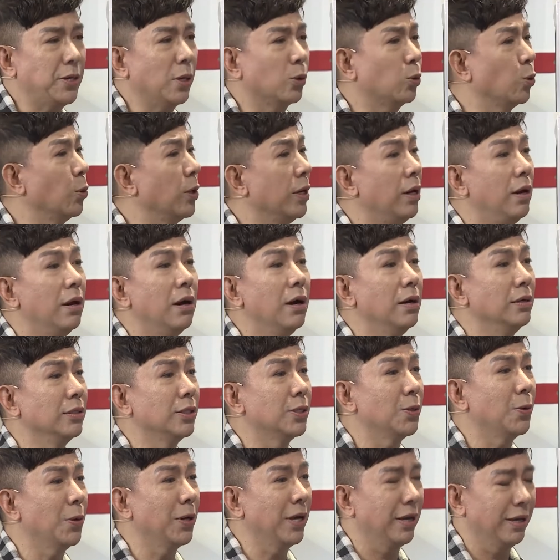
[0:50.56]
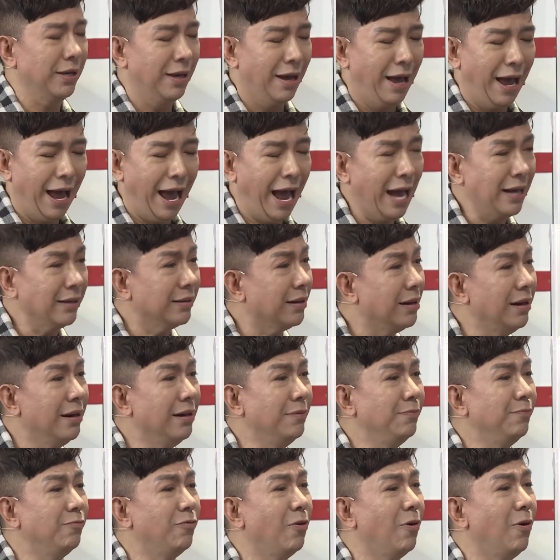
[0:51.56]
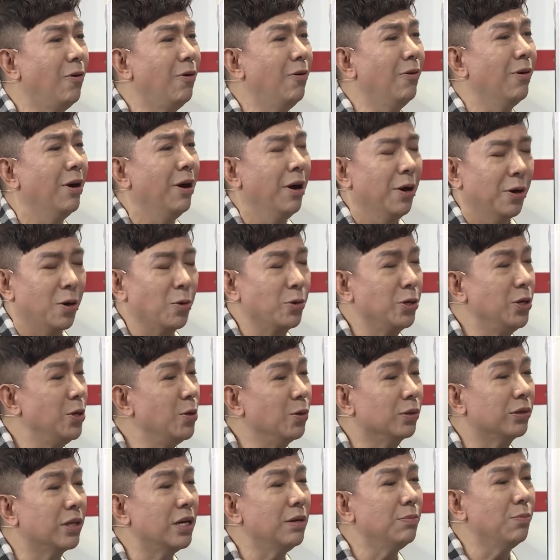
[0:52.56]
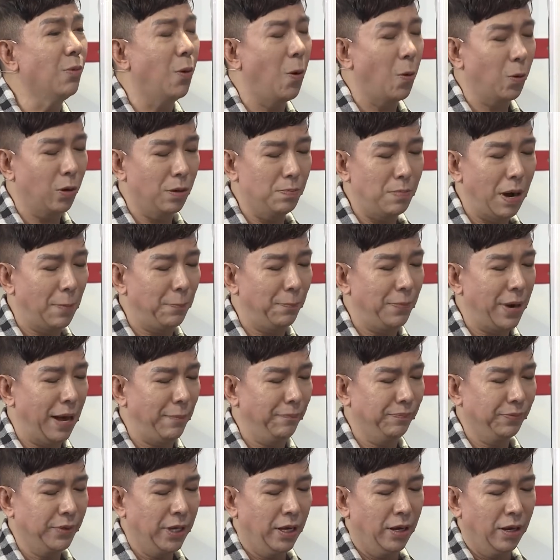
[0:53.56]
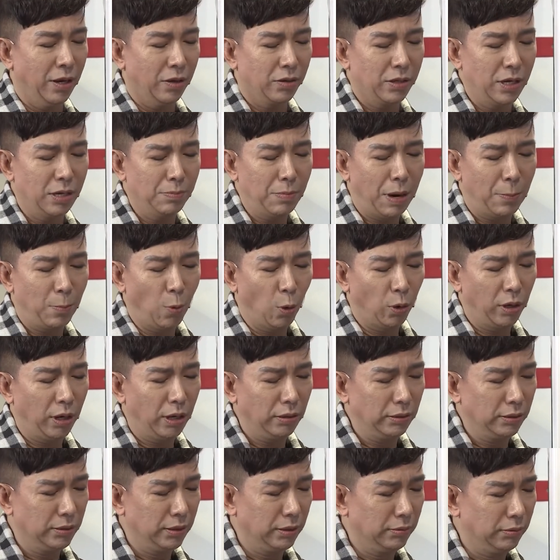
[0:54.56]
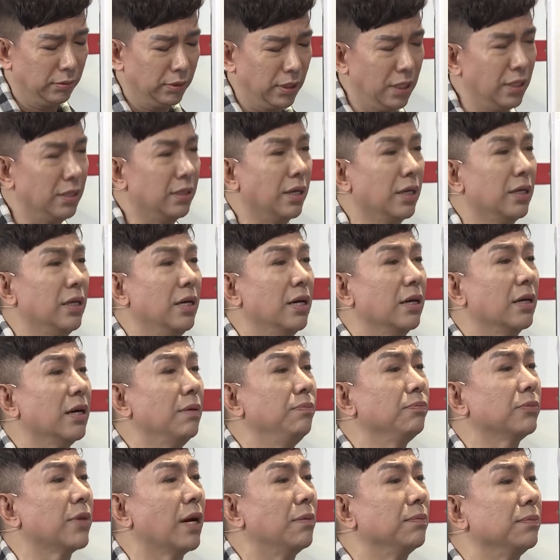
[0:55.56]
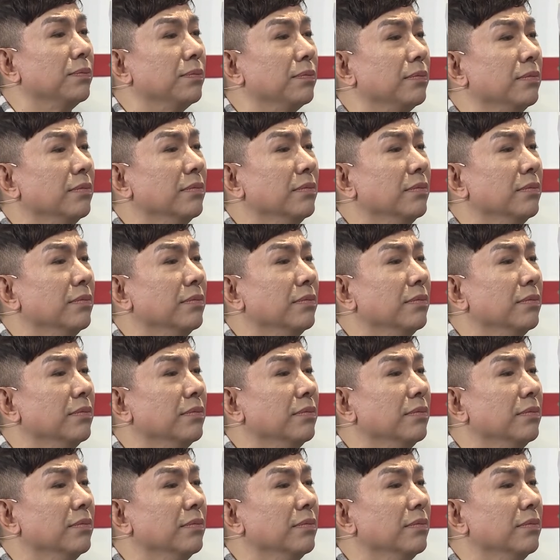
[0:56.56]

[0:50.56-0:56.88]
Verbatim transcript: bây giờ tự lớn rồi ăn cơm vô nó nhiều tinh bột là mập lắm nhưng mà một lần nhìn cái dĩa cơm tẩm